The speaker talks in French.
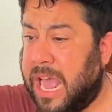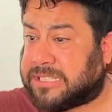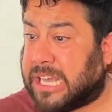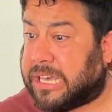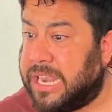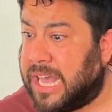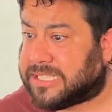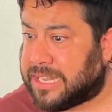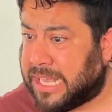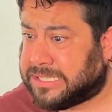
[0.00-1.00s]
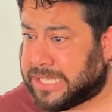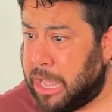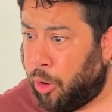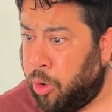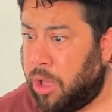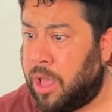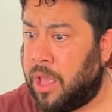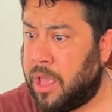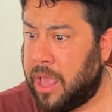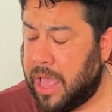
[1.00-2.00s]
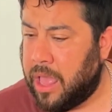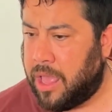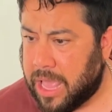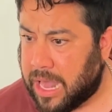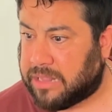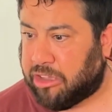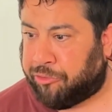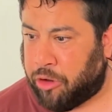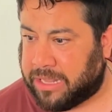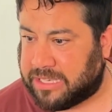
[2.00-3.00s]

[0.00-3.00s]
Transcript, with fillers: le père dit qu'à sa naissance, il la fera adopter.